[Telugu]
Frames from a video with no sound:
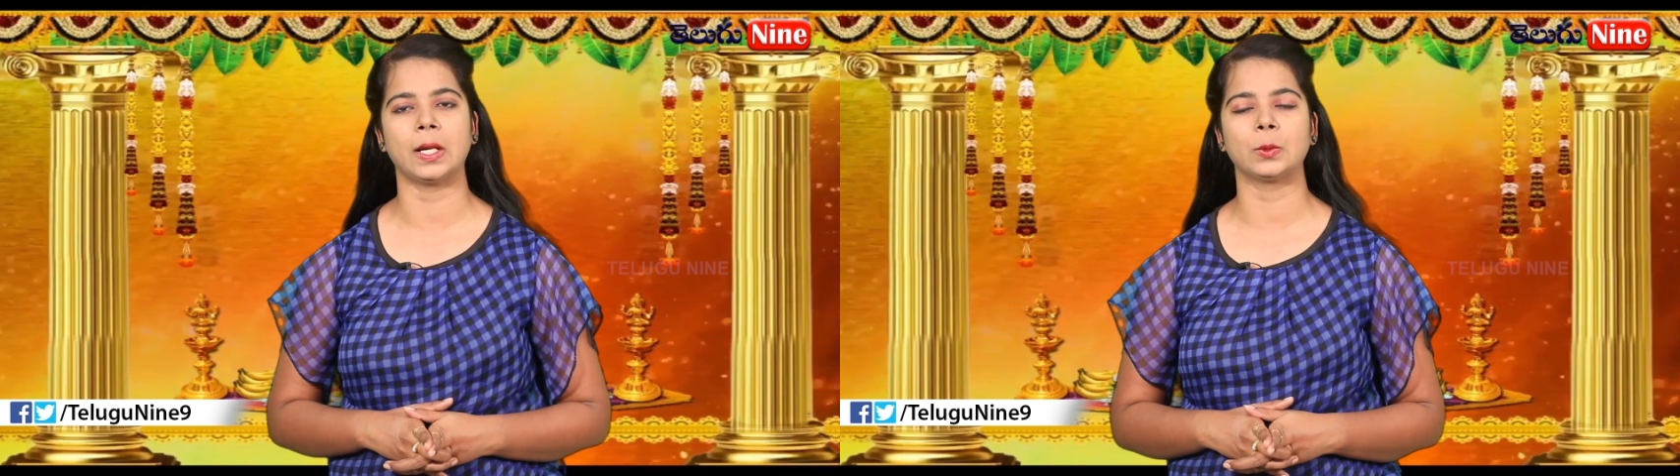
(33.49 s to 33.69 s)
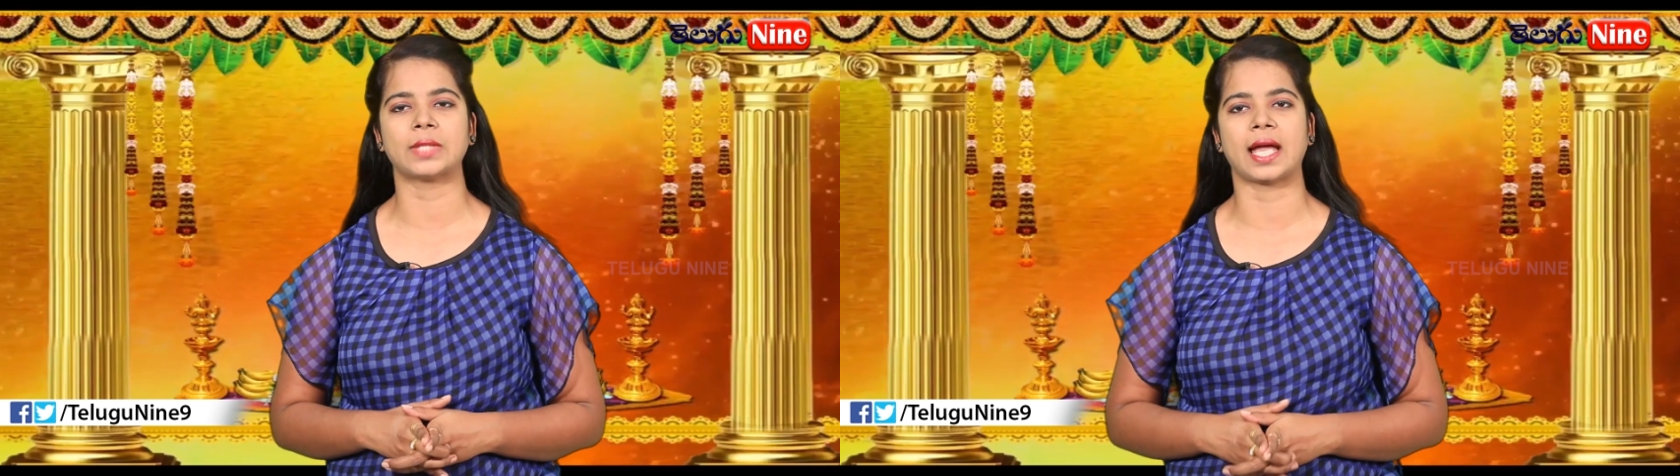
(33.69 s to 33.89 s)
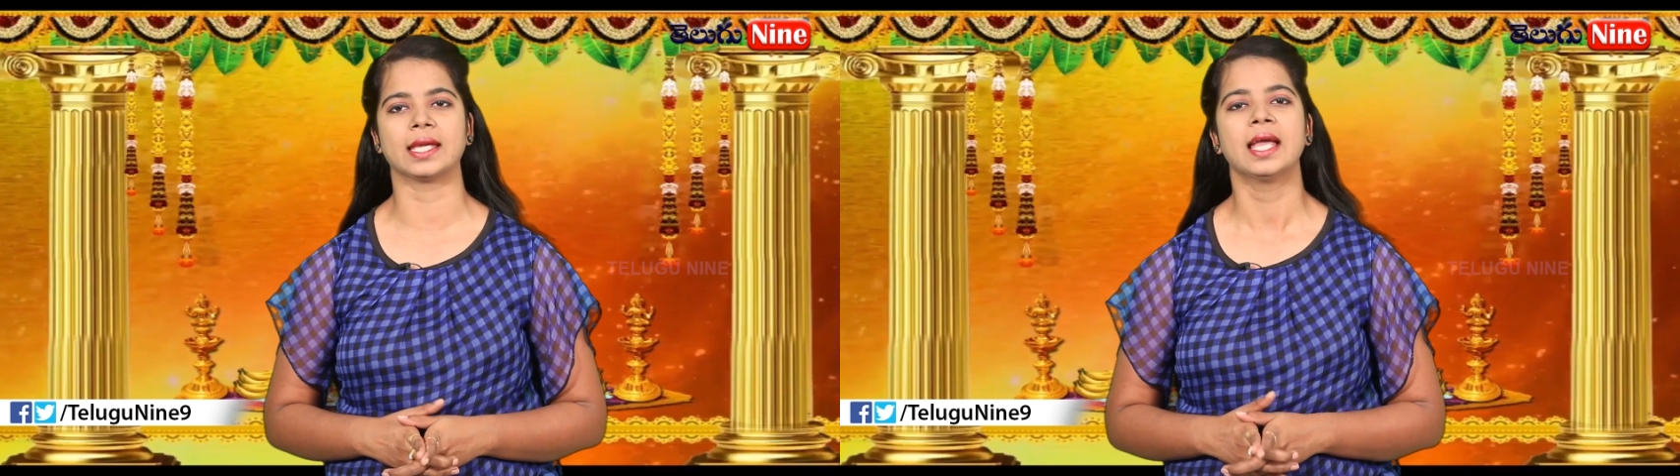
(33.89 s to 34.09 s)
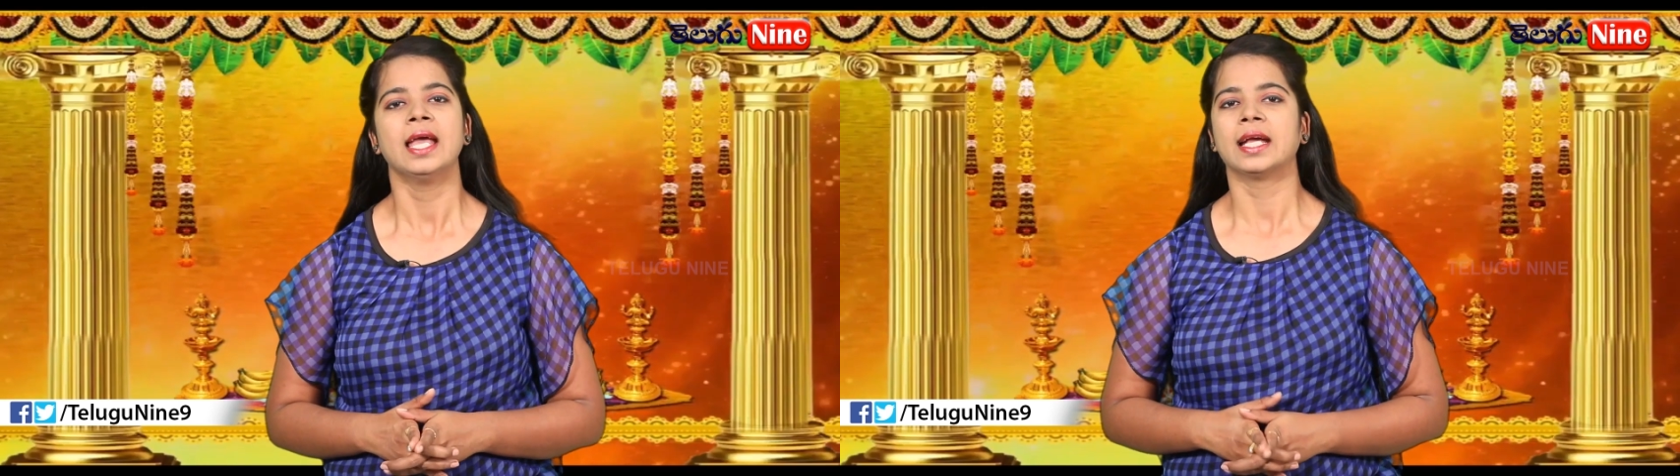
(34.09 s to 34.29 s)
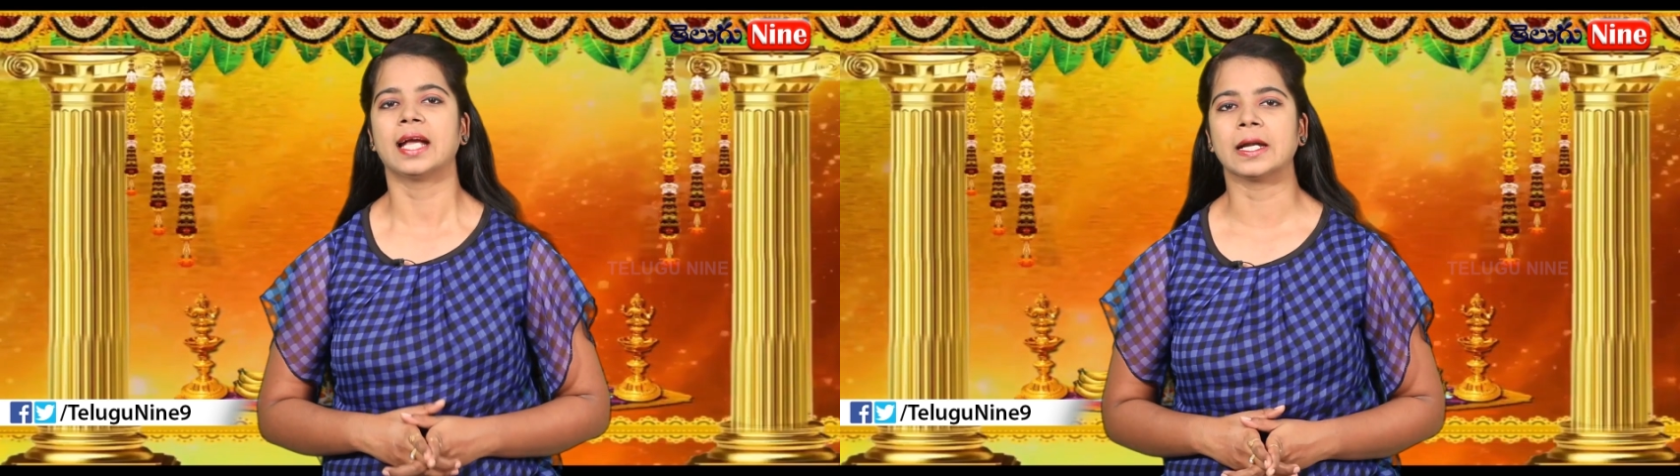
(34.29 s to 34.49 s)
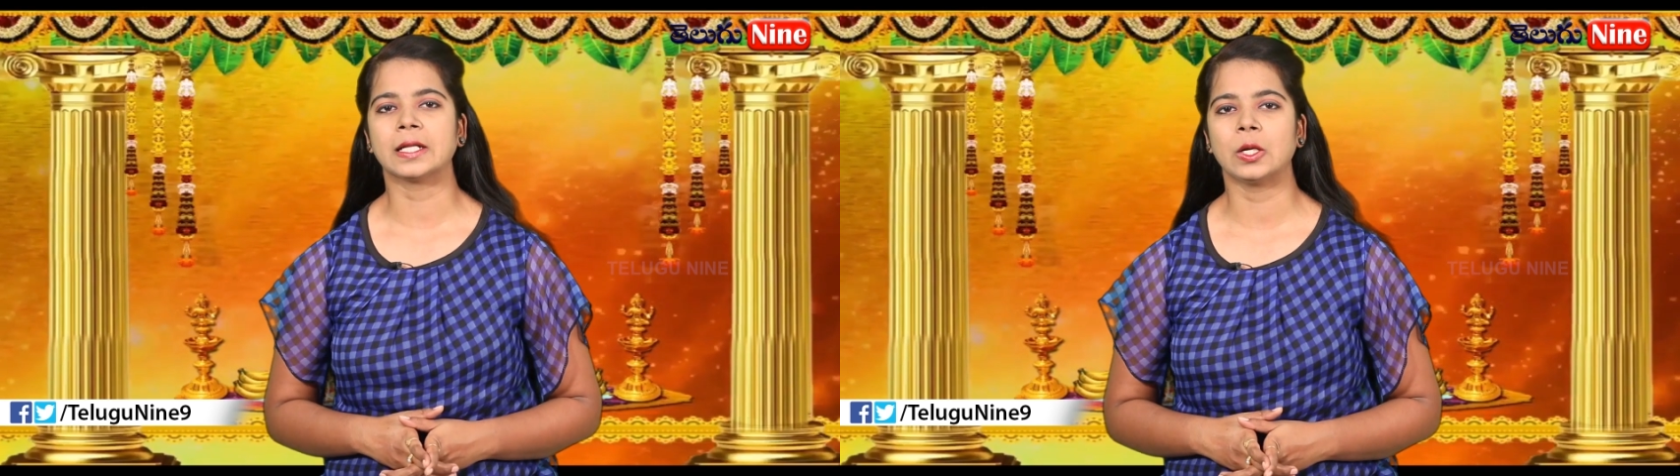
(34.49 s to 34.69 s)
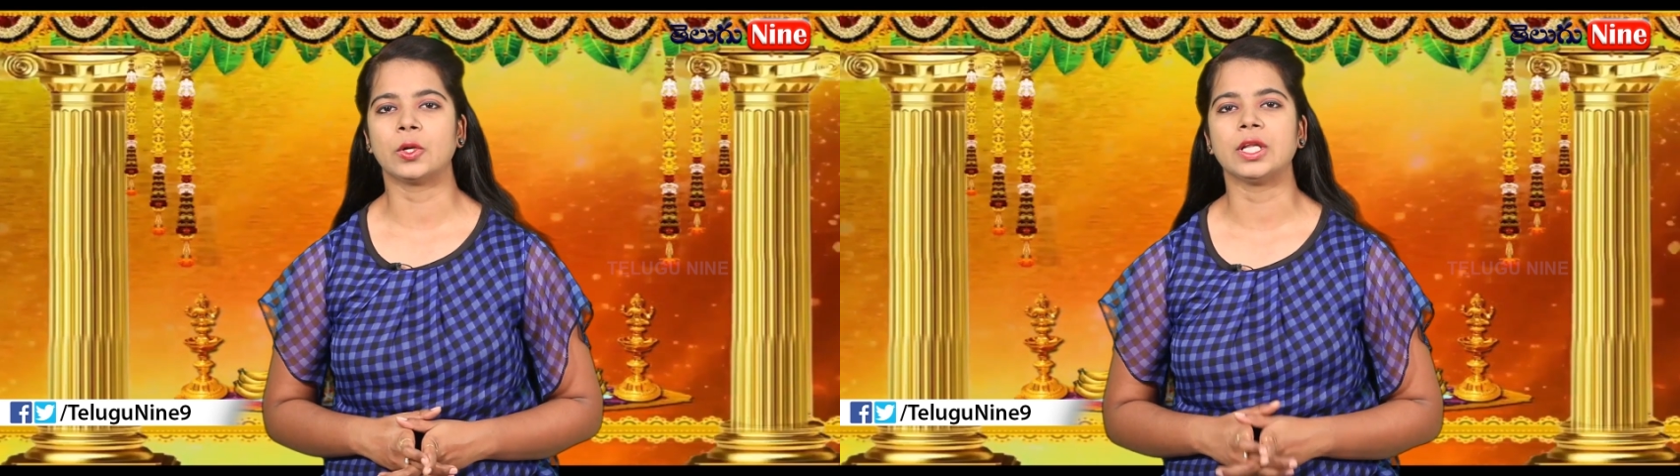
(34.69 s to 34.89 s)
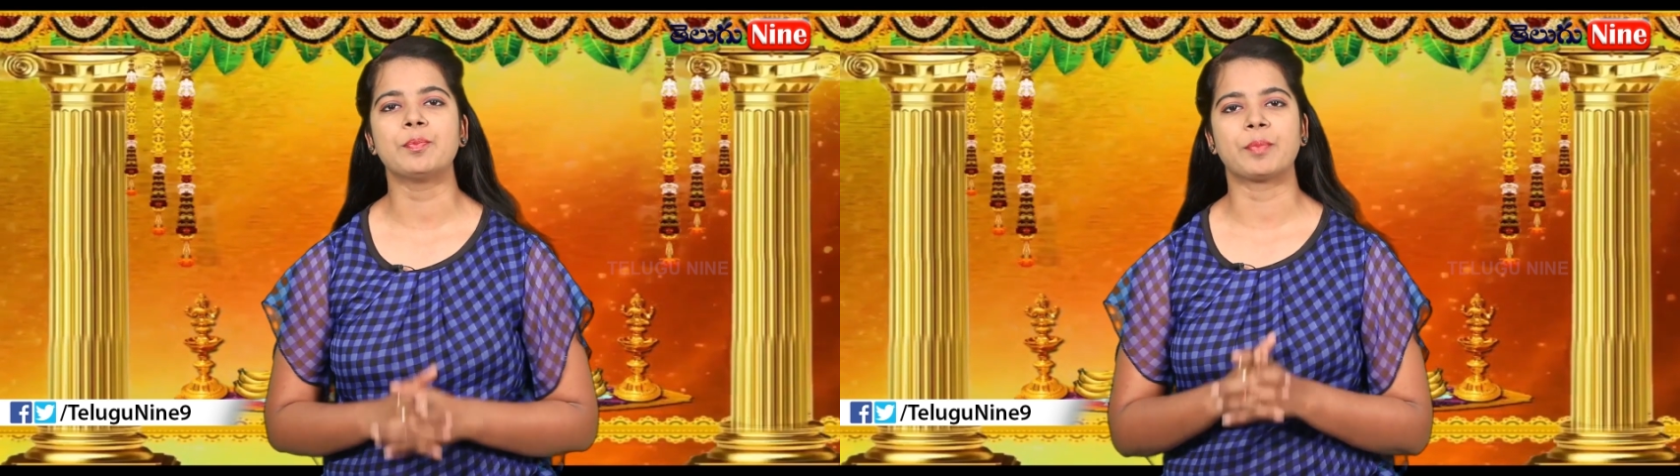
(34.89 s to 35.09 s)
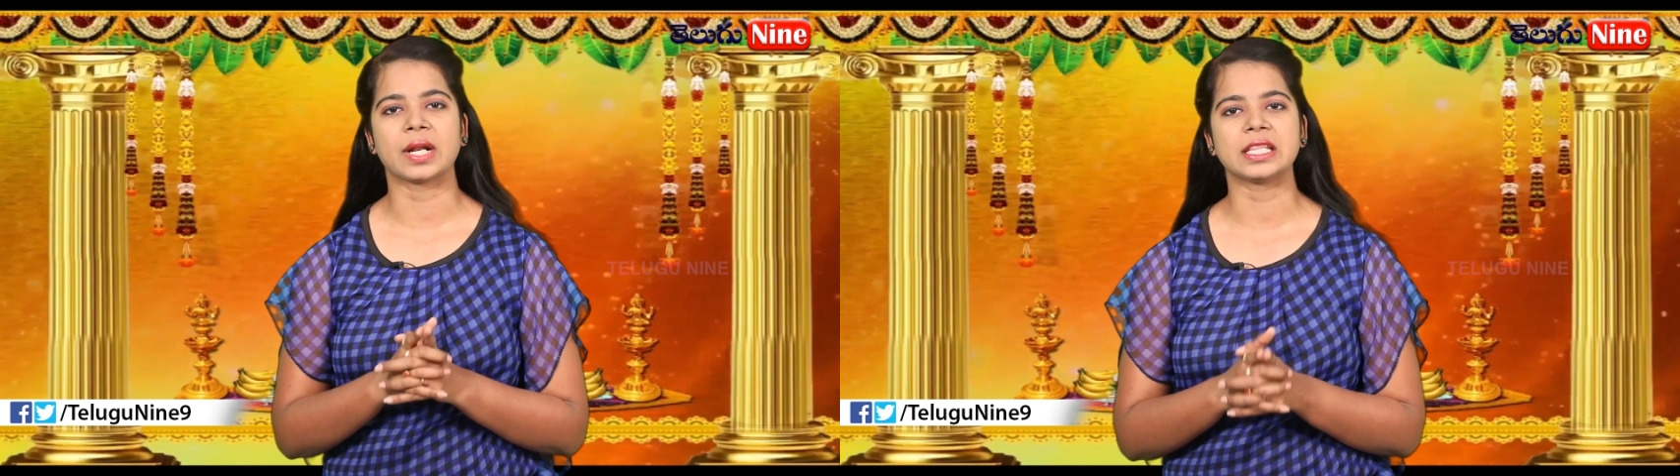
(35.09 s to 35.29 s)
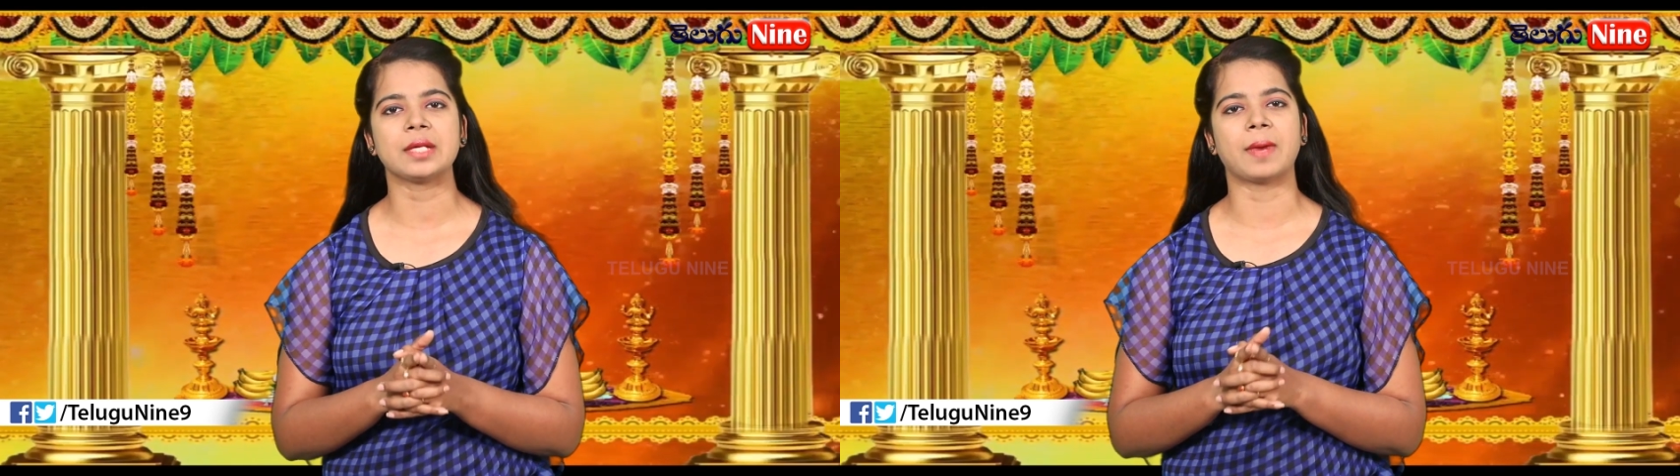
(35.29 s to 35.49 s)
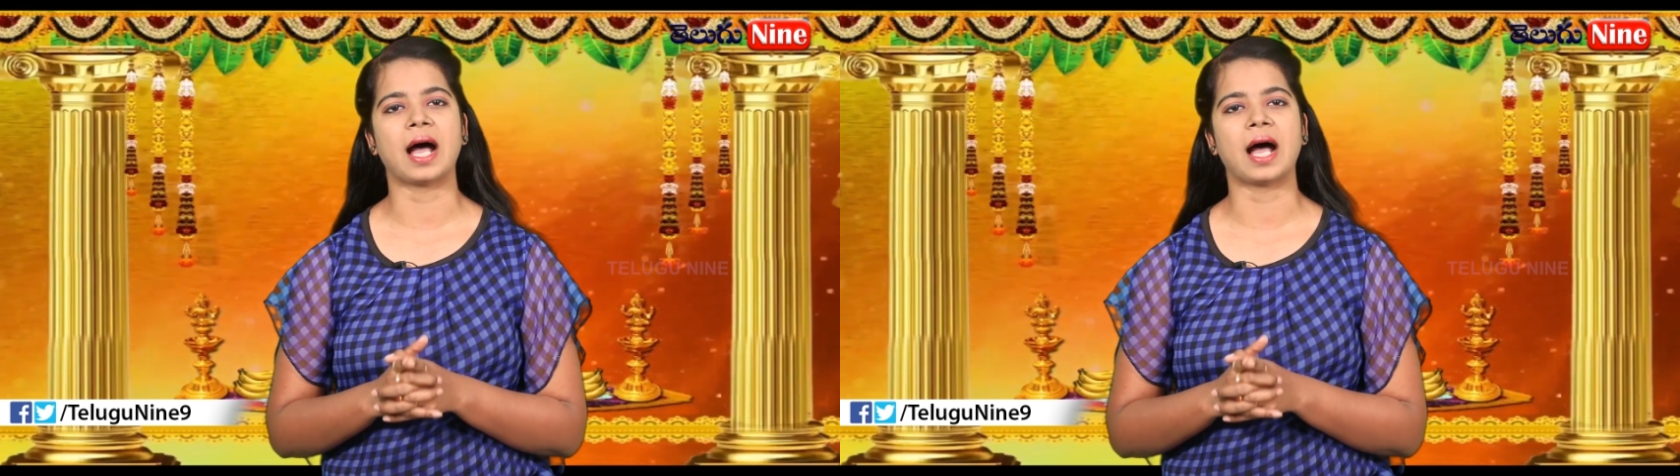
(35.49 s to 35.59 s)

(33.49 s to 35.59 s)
కలుగుతాయి గంటలోని ప్రతి